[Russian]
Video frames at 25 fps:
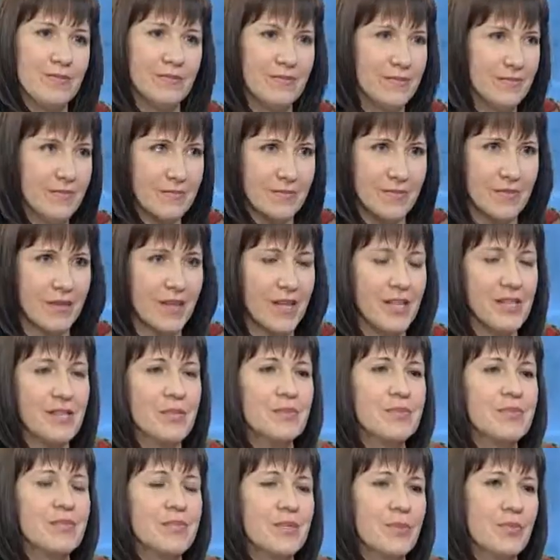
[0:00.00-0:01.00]

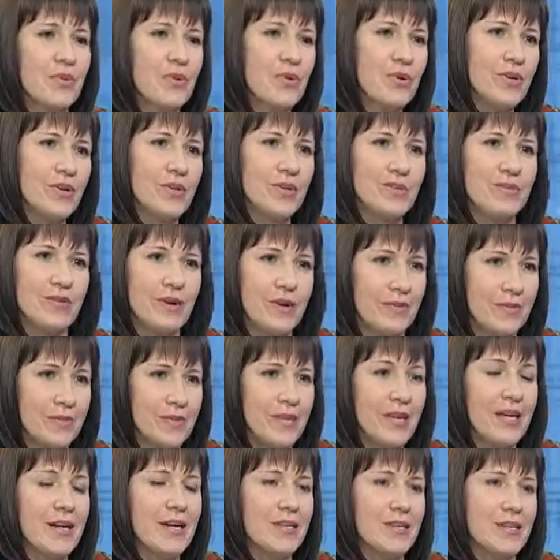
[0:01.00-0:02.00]
рядом с собой
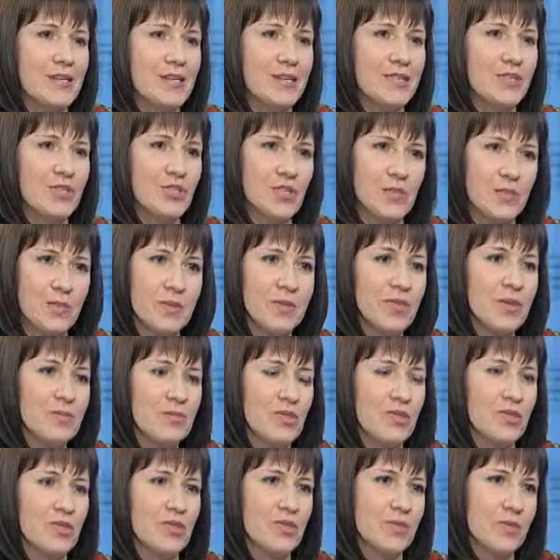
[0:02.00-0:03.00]
объекты, чтобы нам
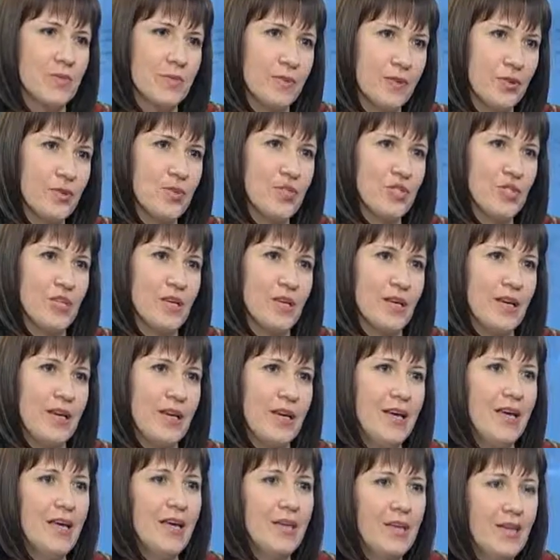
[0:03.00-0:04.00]
жилось проще
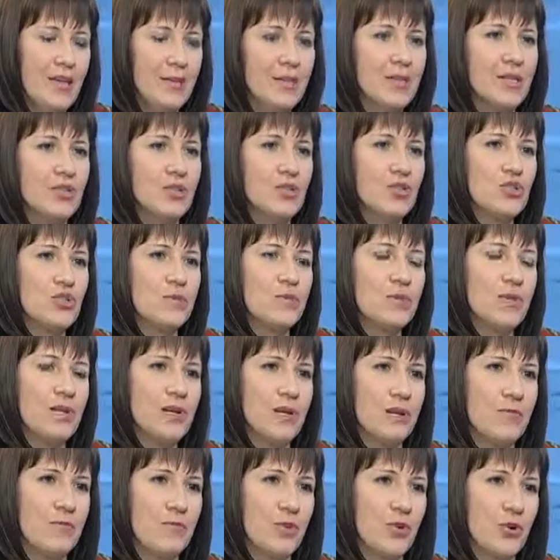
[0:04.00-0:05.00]
и молодежи было
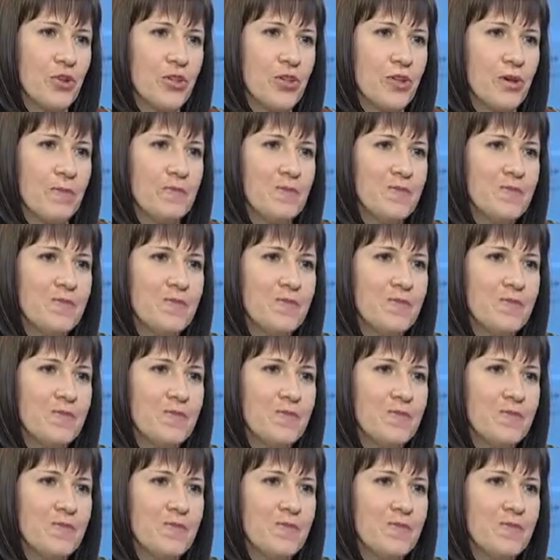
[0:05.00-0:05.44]
комфортно. Ну,